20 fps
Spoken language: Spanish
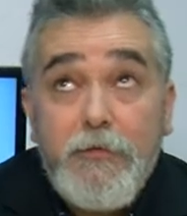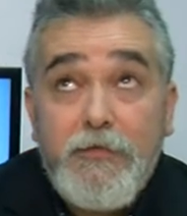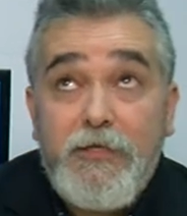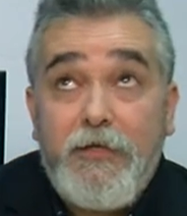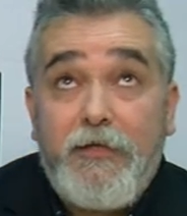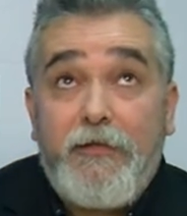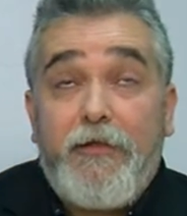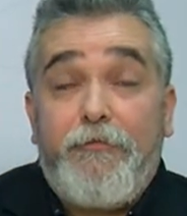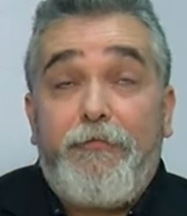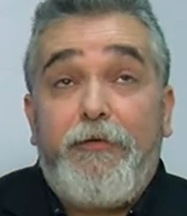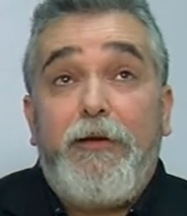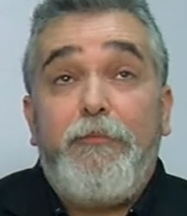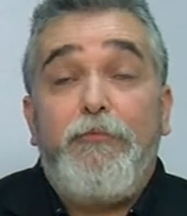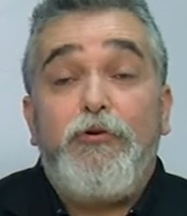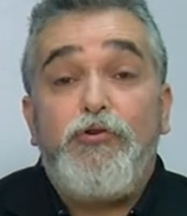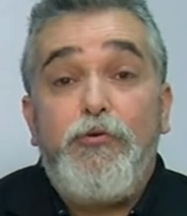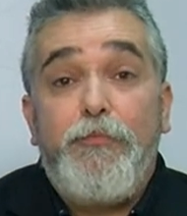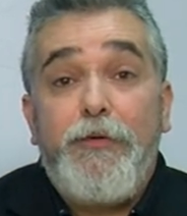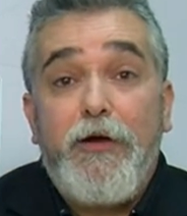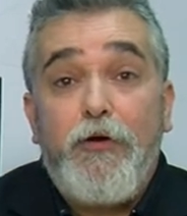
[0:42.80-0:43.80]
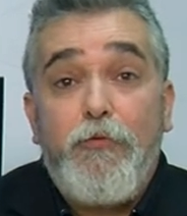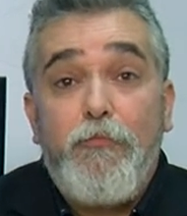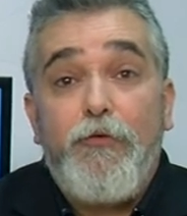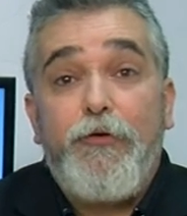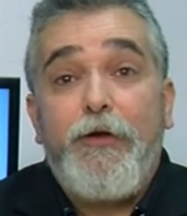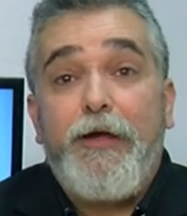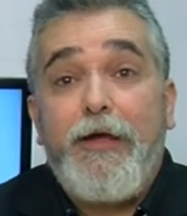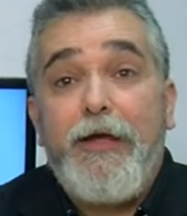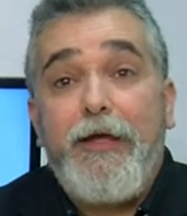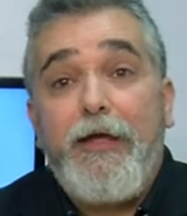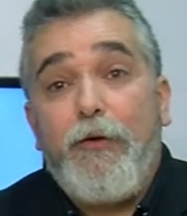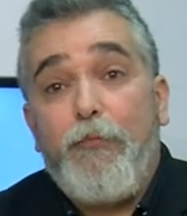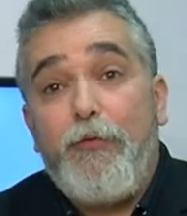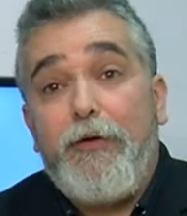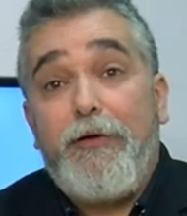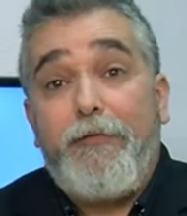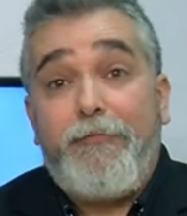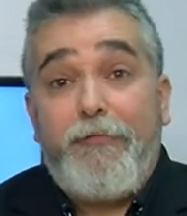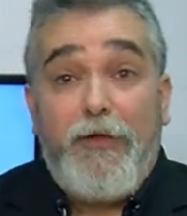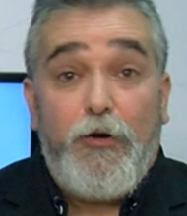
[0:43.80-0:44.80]
Si definimos lluvia como que cae
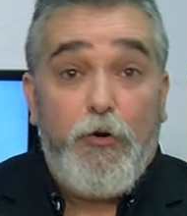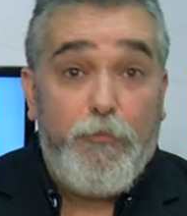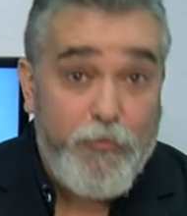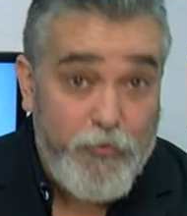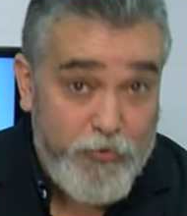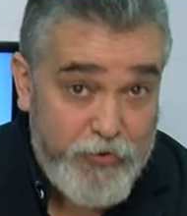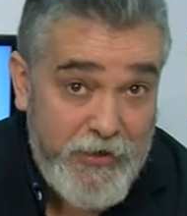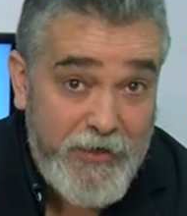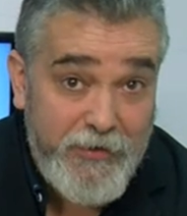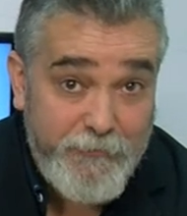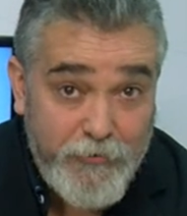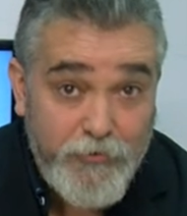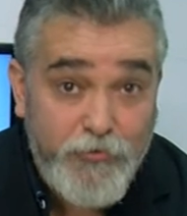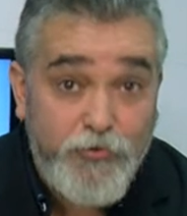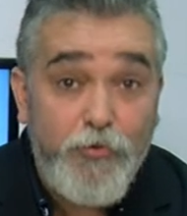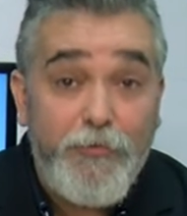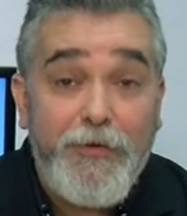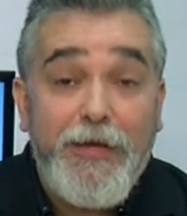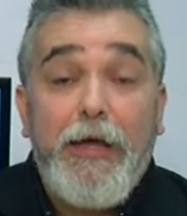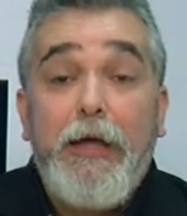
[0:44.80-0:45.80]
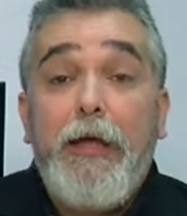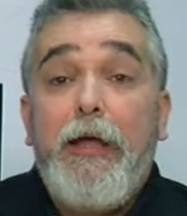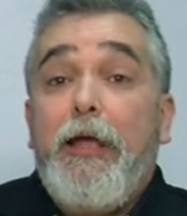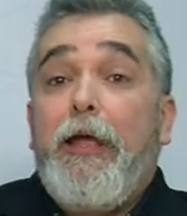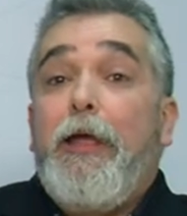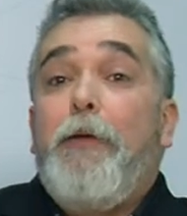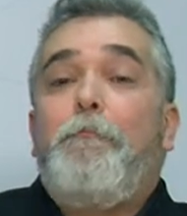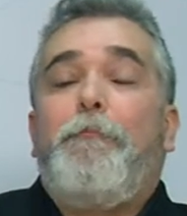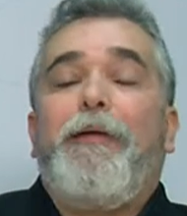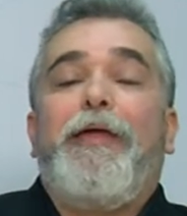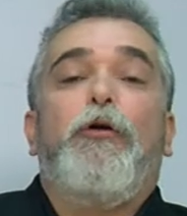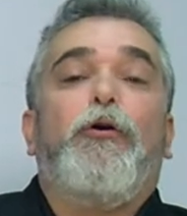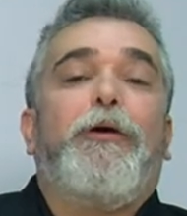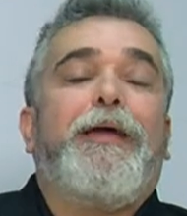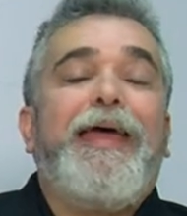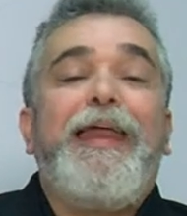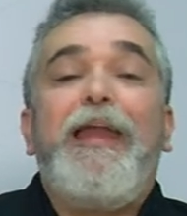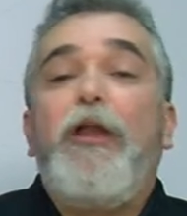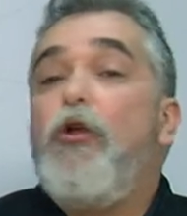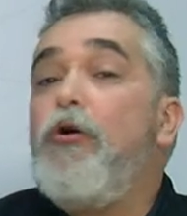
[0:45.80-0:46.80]
agua del cielo, pues sí, pues lluvia.
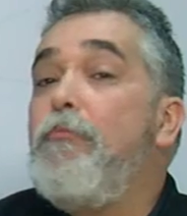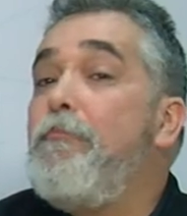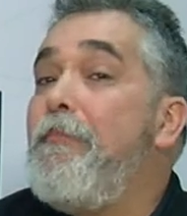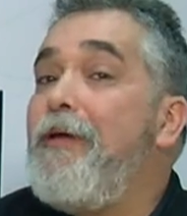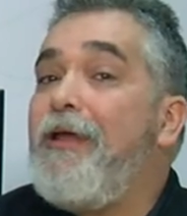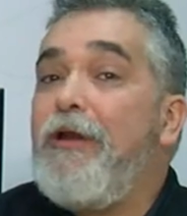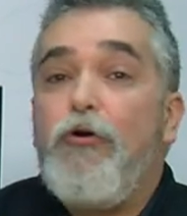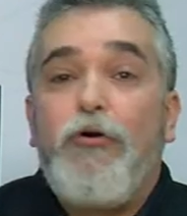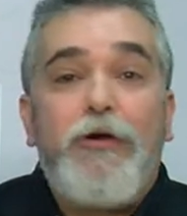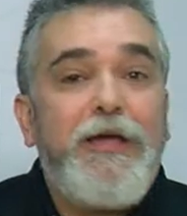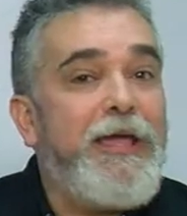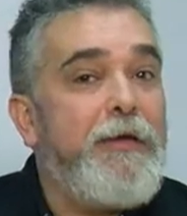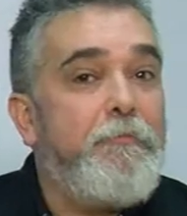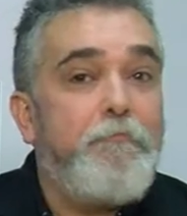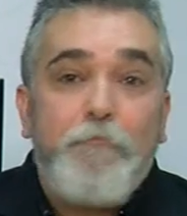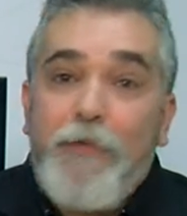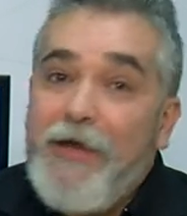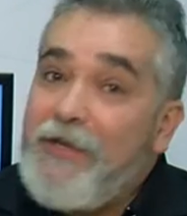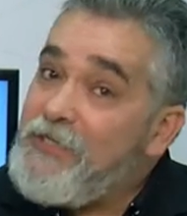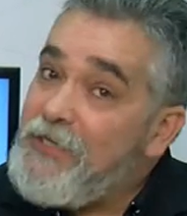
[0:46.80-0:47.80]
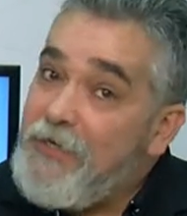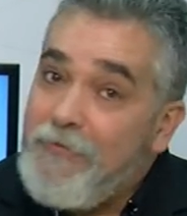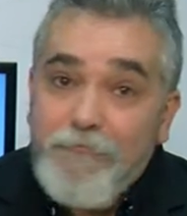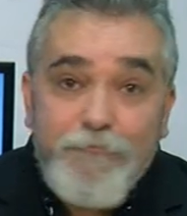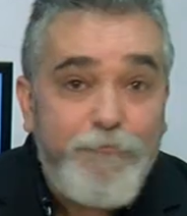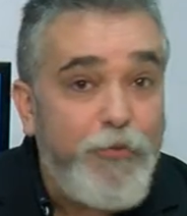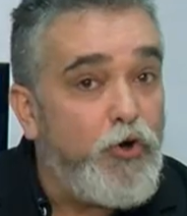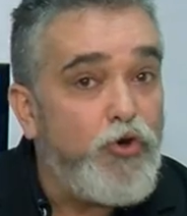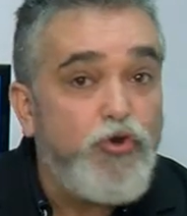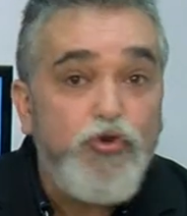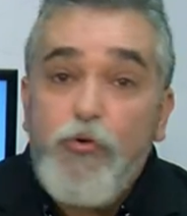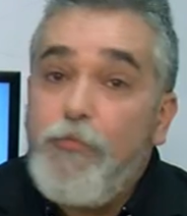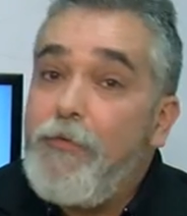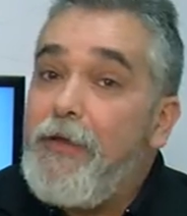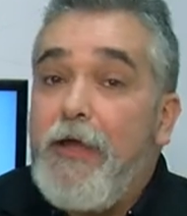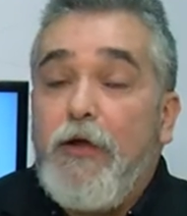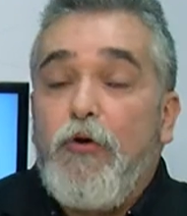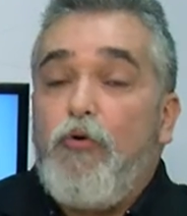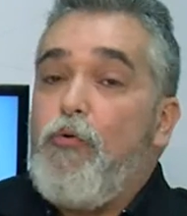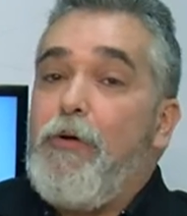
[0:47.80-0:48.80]
Pero que es lo menos que espachan por
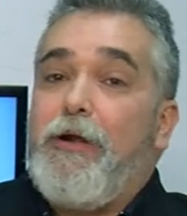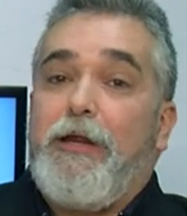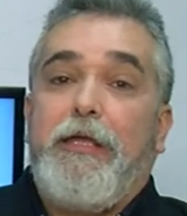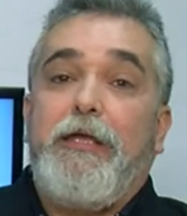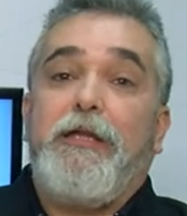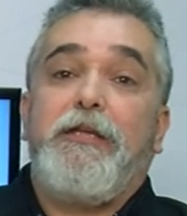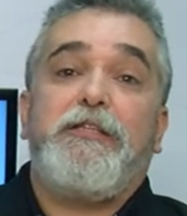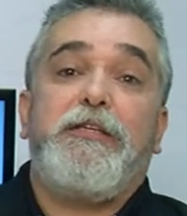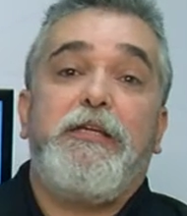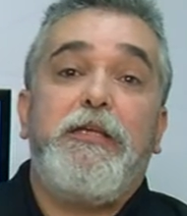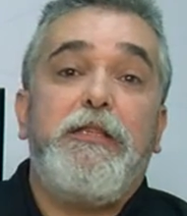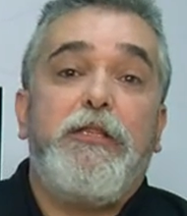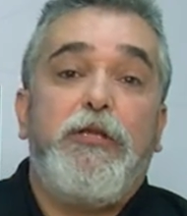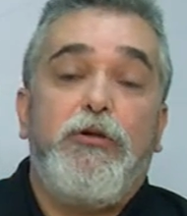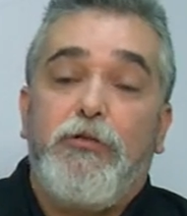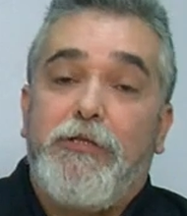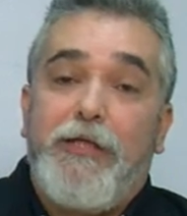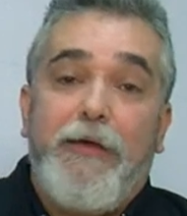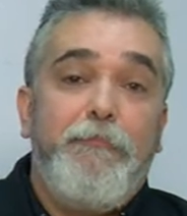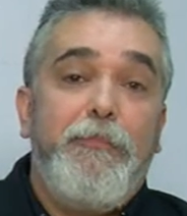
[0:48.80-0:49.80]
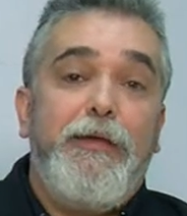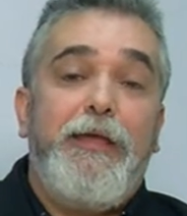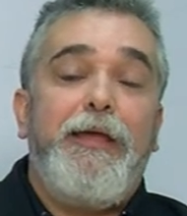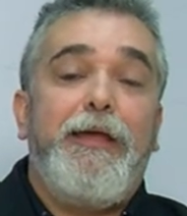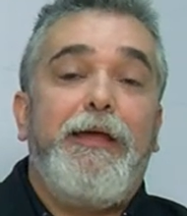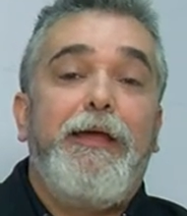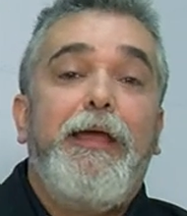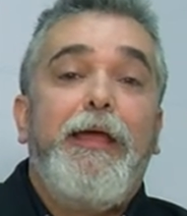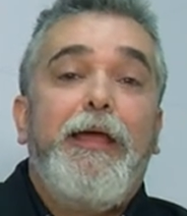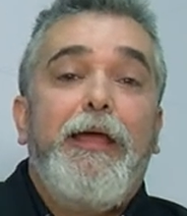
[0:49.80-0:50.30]
lluvia en cualquier sitio también,